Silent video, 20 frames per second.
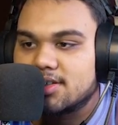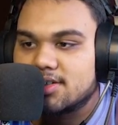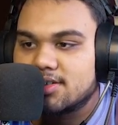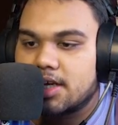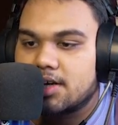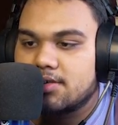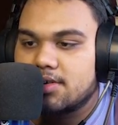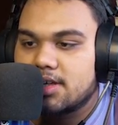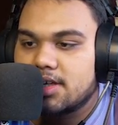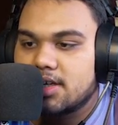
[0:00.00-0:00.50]

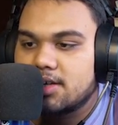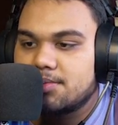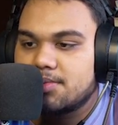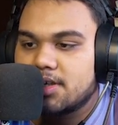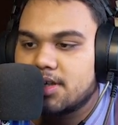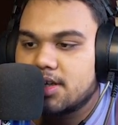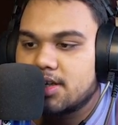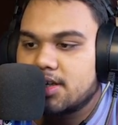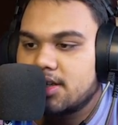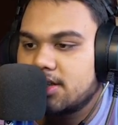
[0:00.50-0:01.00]
बड़ा वाला
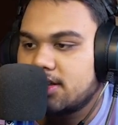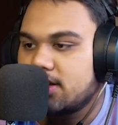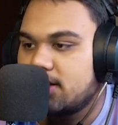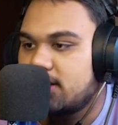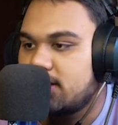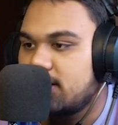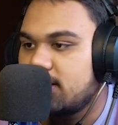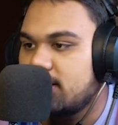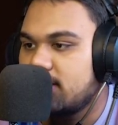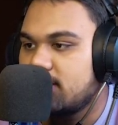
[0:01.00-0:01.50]
बनाने के
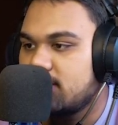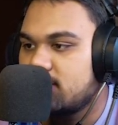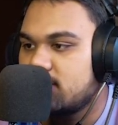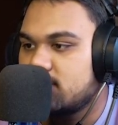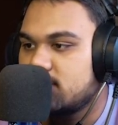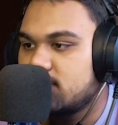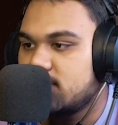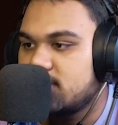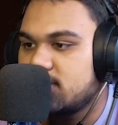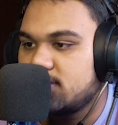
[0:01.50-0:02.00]
लिए
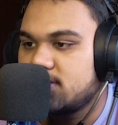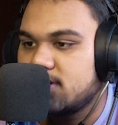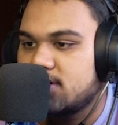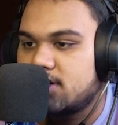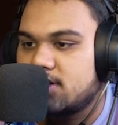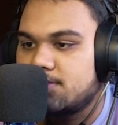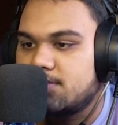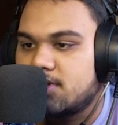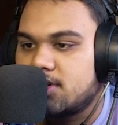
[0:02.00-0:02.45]
कुछ नहीं चाहिए